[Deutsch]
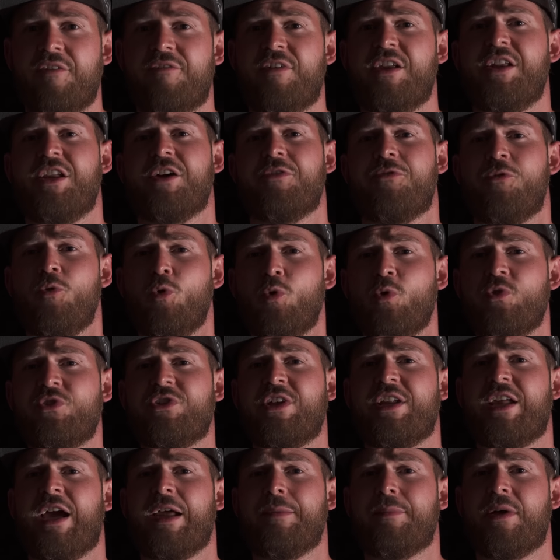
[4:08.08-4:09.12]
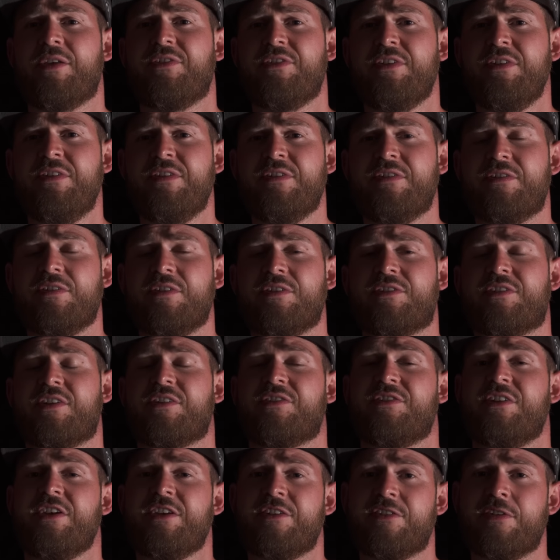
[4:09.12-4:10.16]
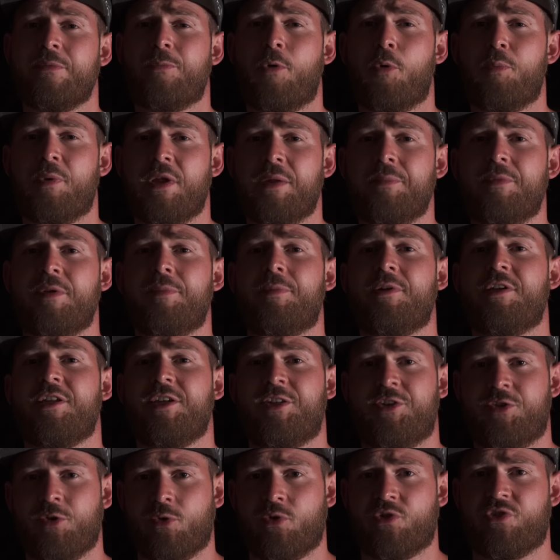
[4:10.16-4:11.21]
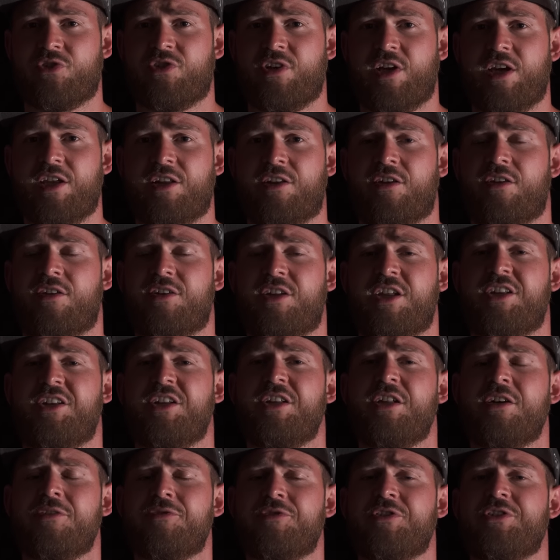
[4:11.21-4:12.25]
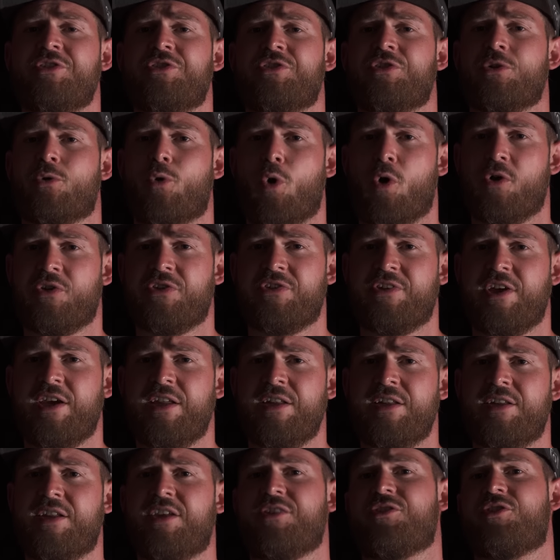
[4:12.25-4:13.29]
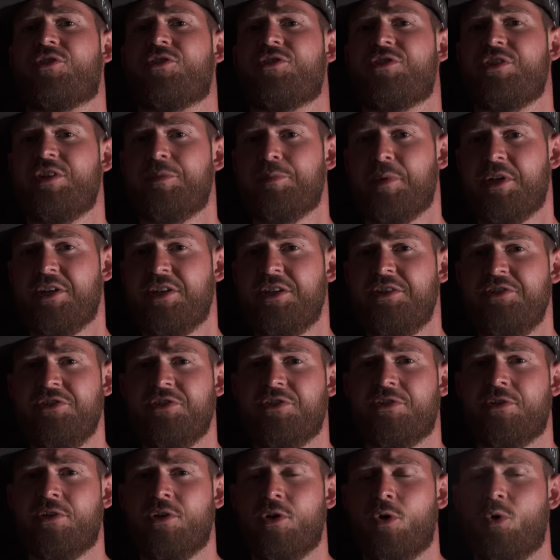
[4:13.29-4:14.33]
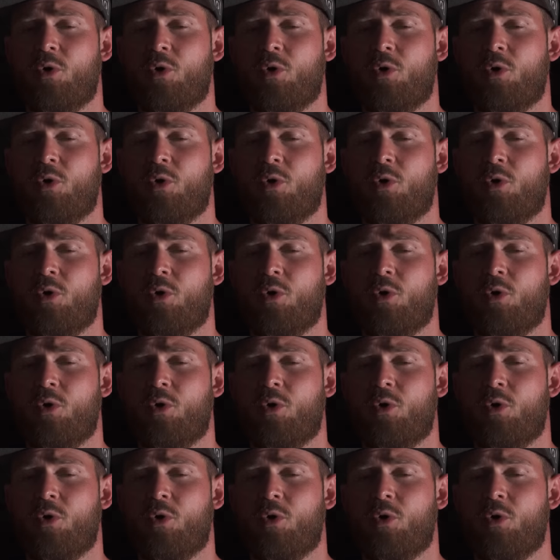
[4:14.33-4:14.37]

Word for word: Wenn der Fokus dann einmal sitzt, ist das nächste Problem die Belichtungszeit, denn die darf nicht zu kurz sein, denn sonst sieht man nichts,